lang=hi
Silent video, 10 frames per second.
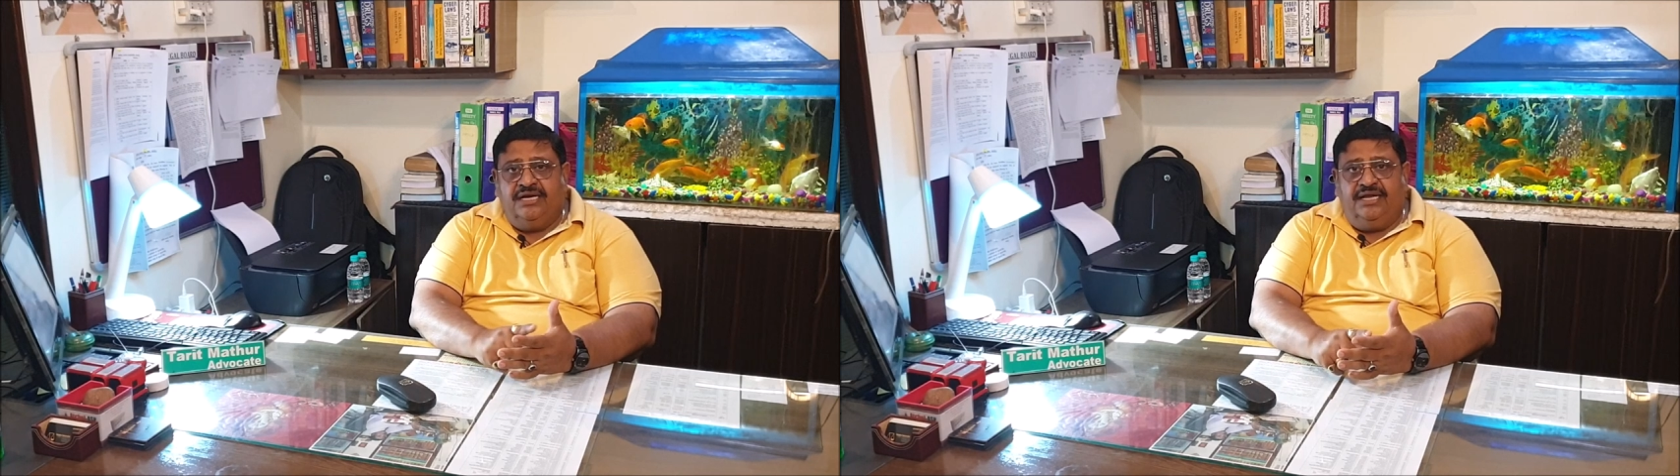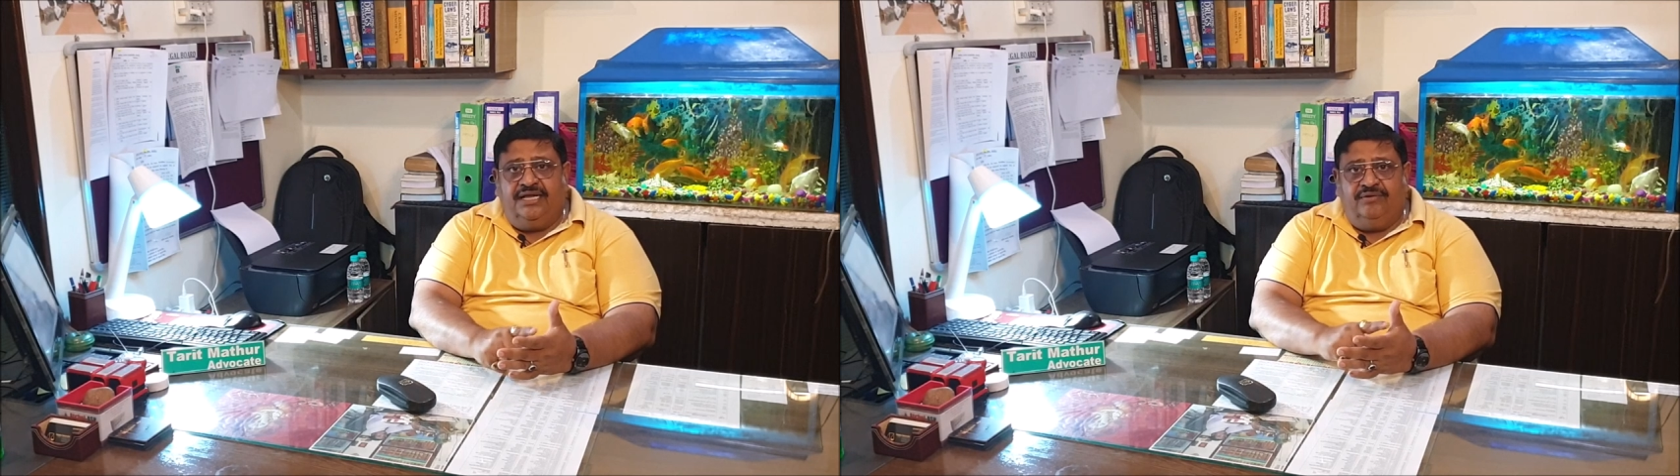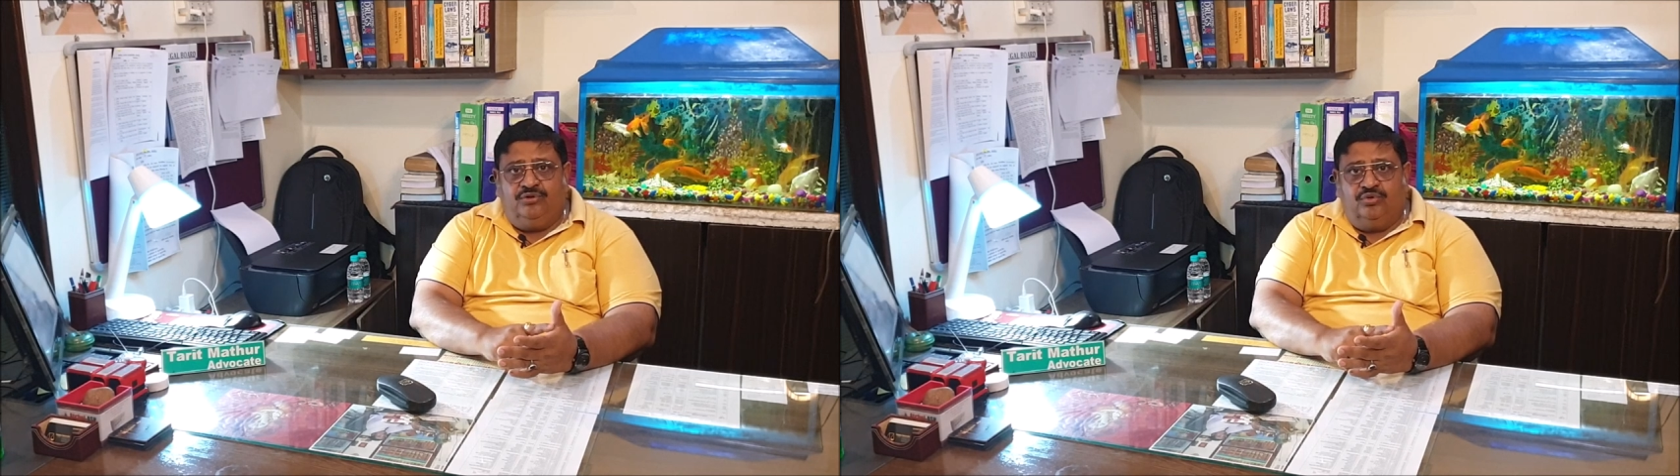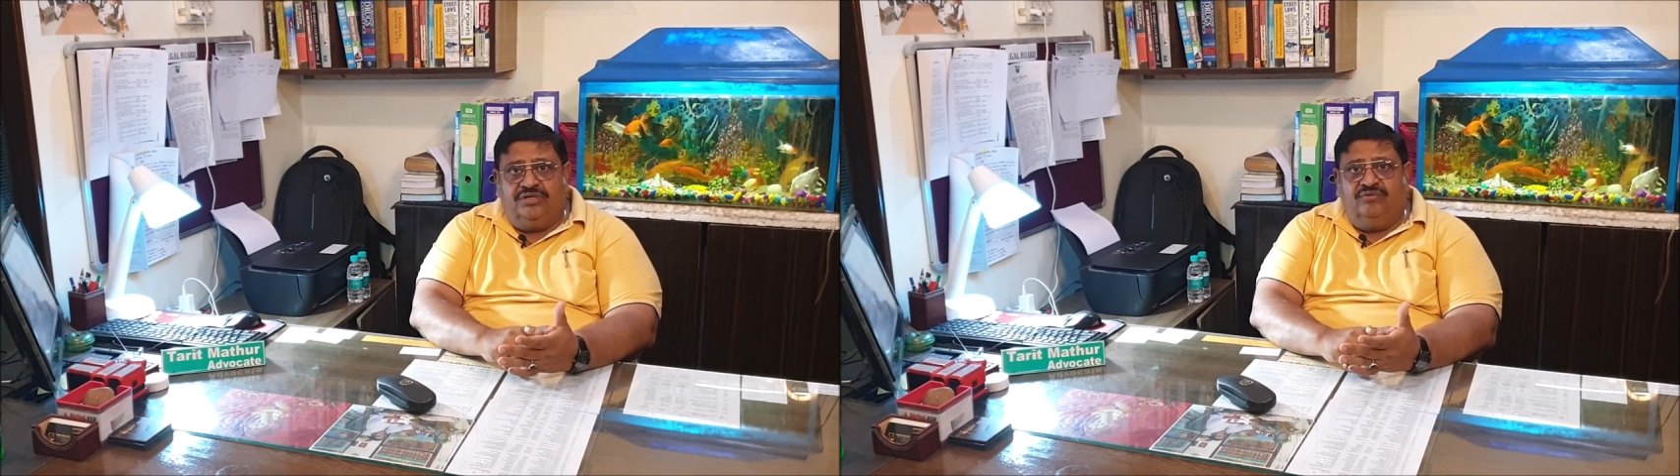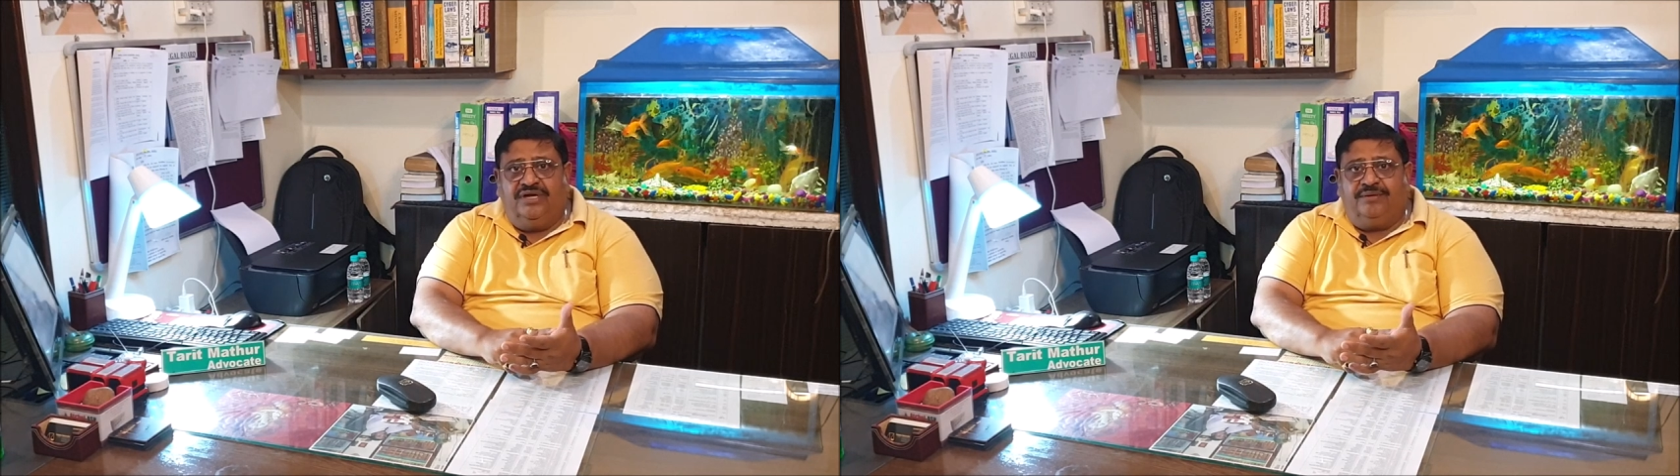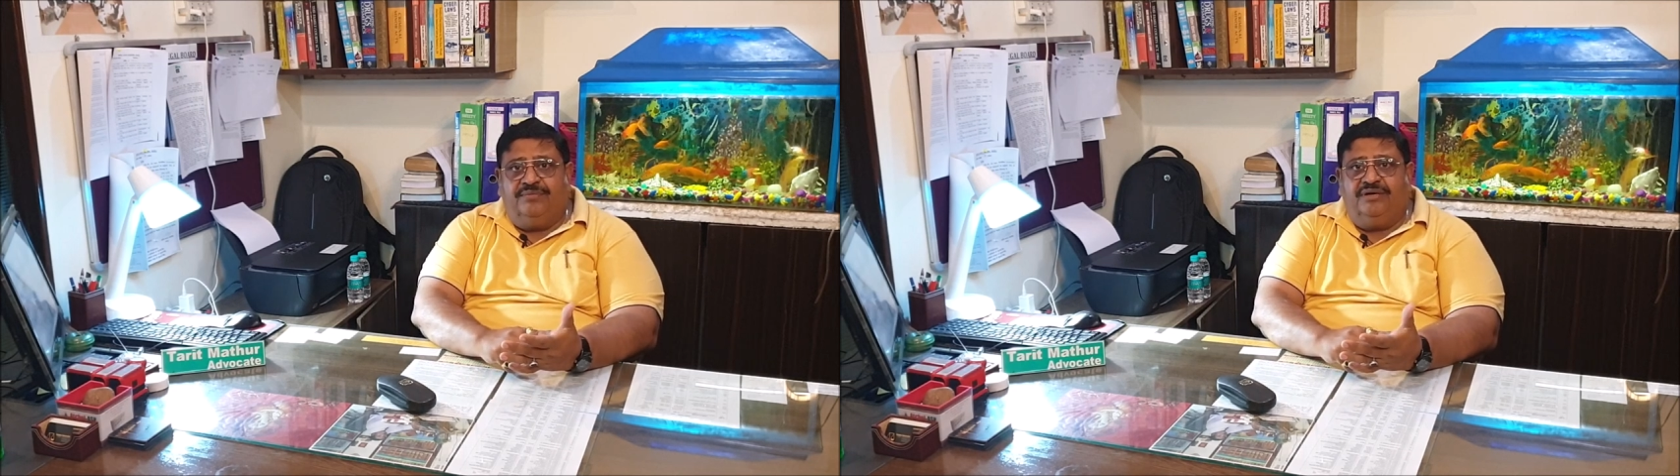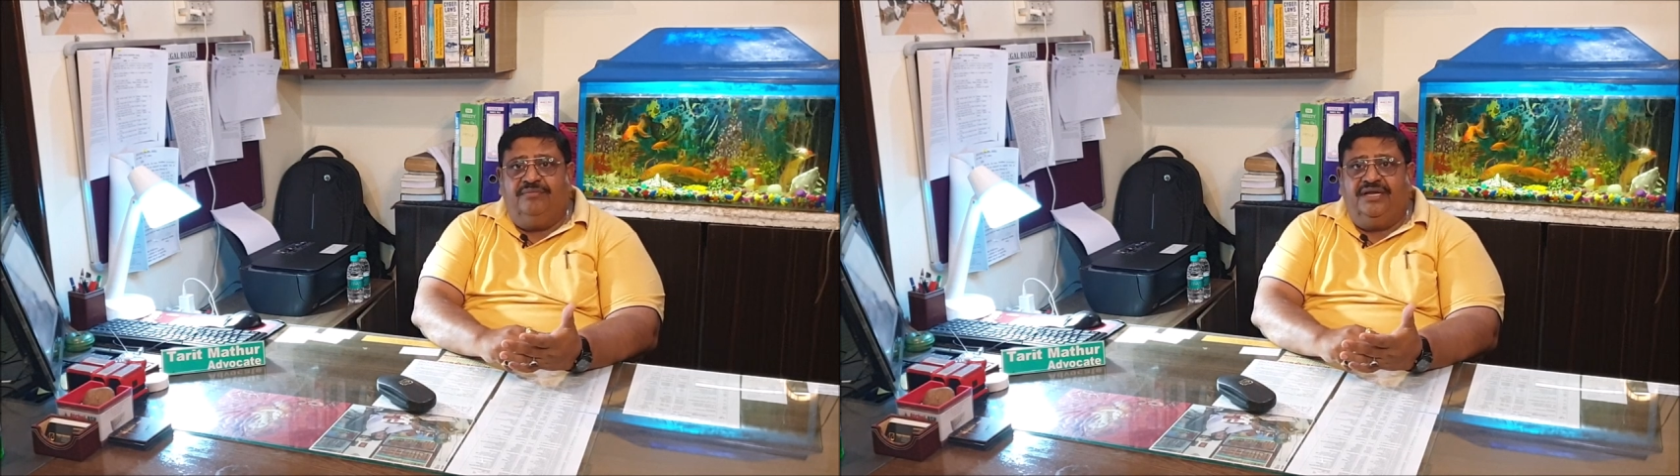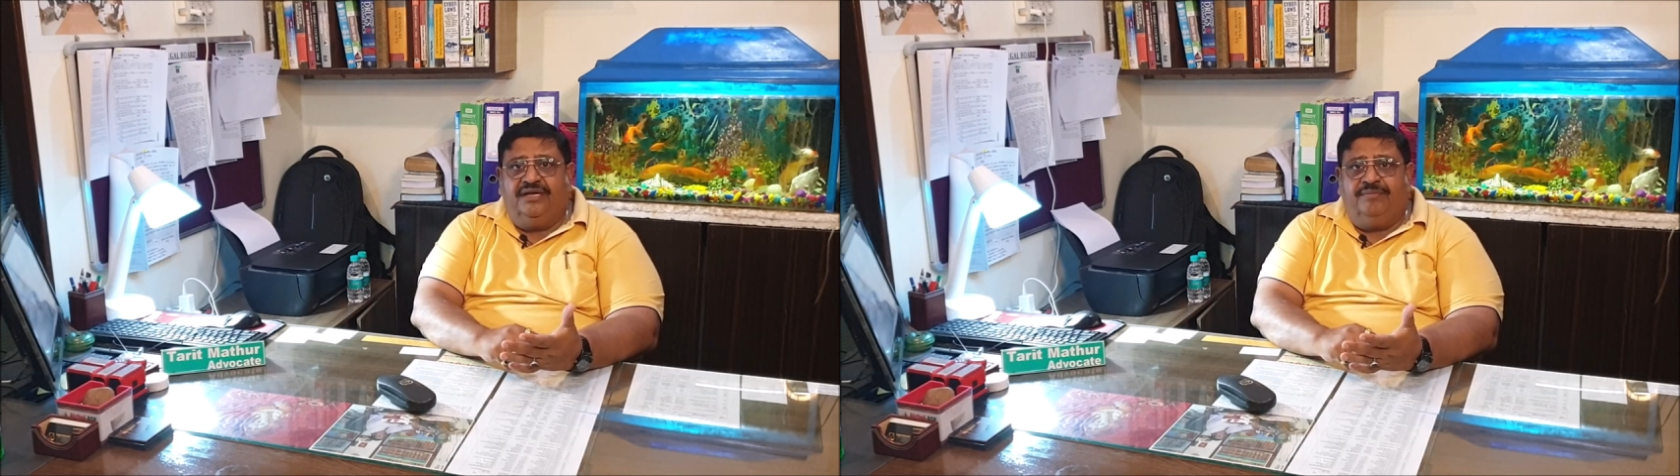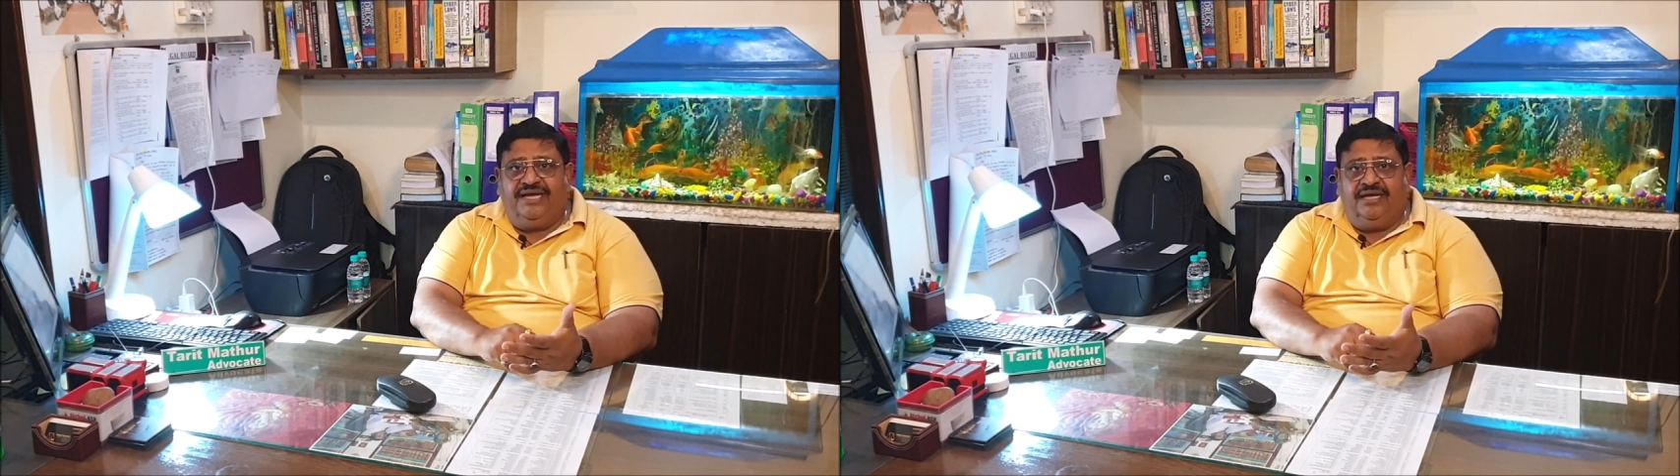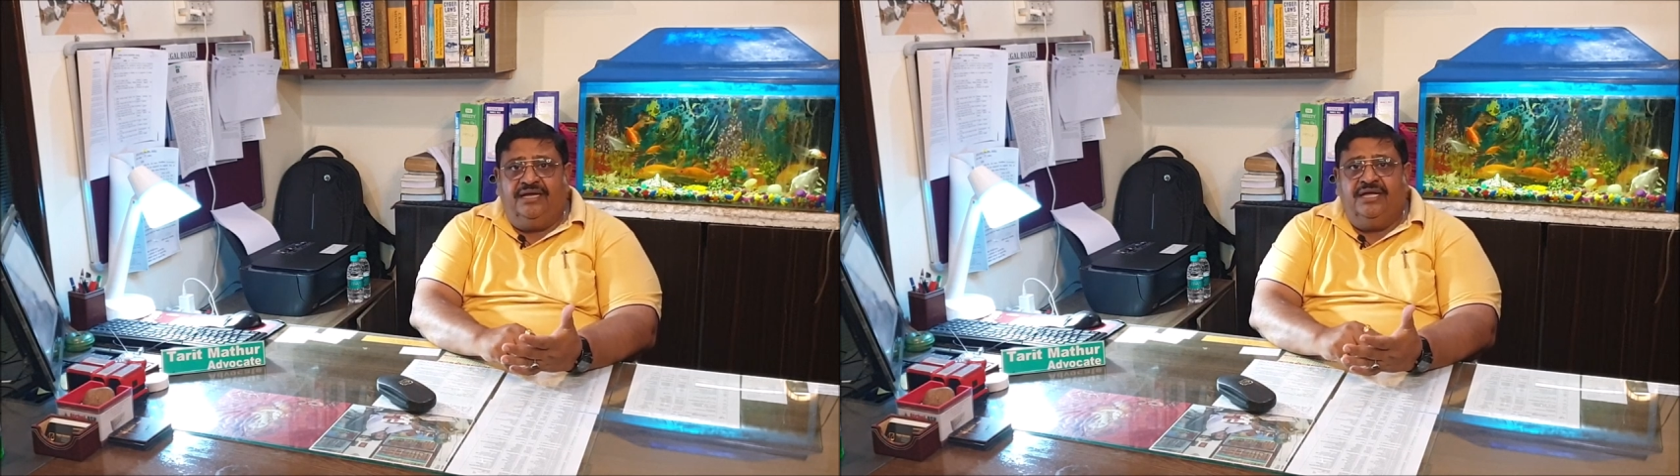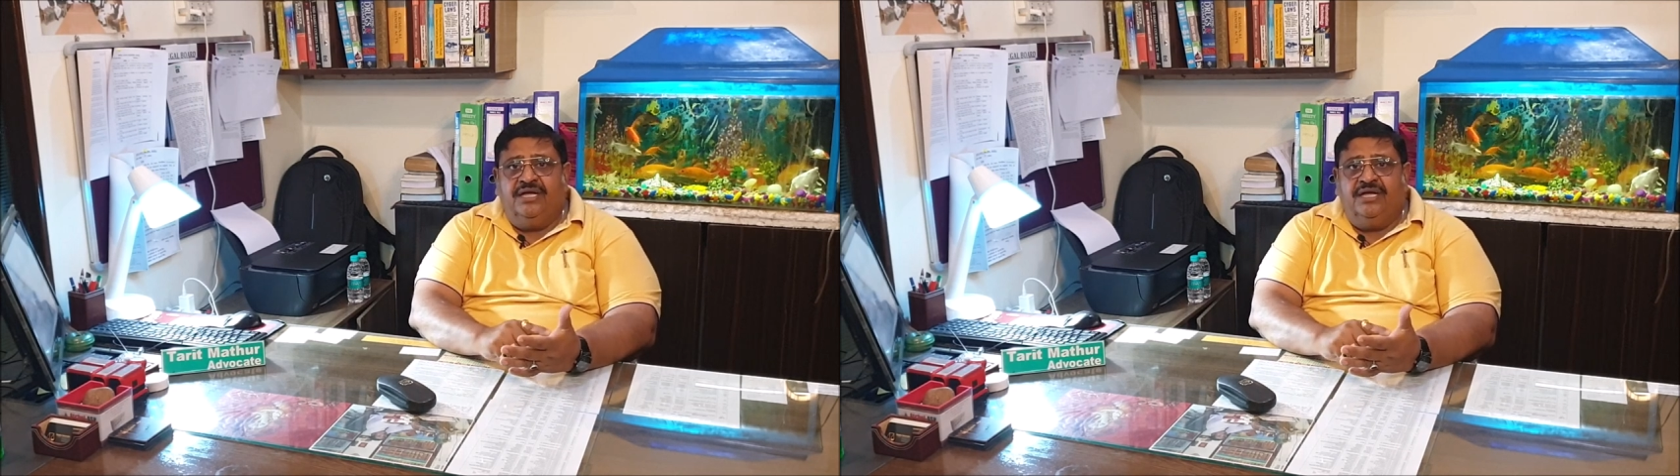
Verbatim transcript: लेकिन चूंकि वो एक मन में एक भय